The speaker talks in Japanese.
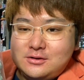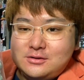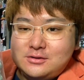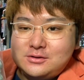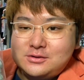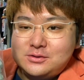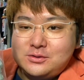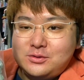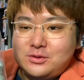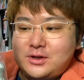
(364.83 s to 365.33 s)

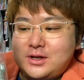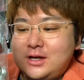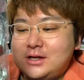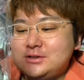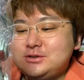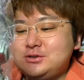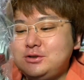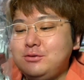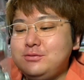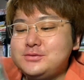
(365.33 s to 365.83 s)
そう、
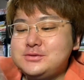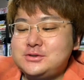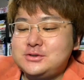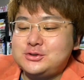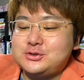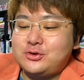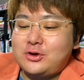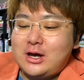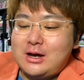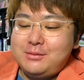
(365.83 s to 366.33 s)
キャストオフす
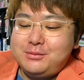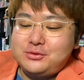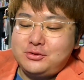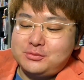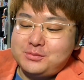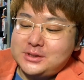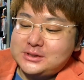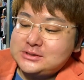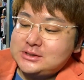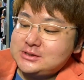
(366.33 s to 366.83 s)
るとカブト
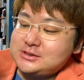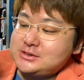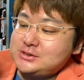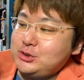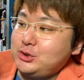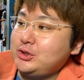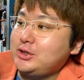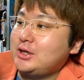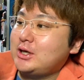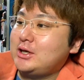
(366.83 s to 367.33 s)
めっちゃ
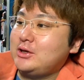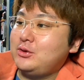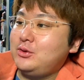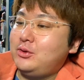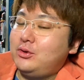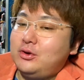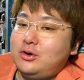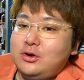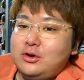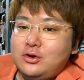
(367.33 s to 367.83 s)
強いんだけ
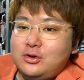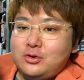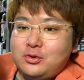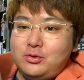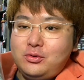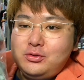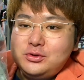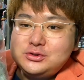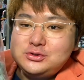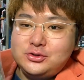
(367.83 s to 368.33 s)
ど、
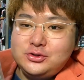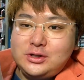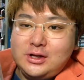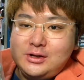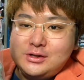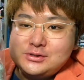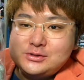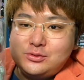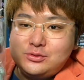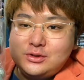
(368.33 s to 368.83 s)
この状態
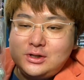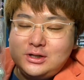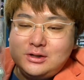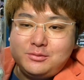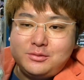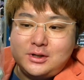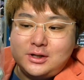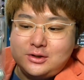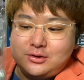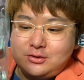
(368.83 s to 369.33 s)
はそんなで
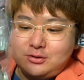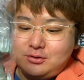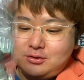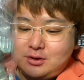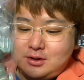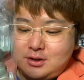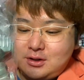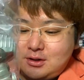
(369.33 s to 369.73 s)
もないっていうね。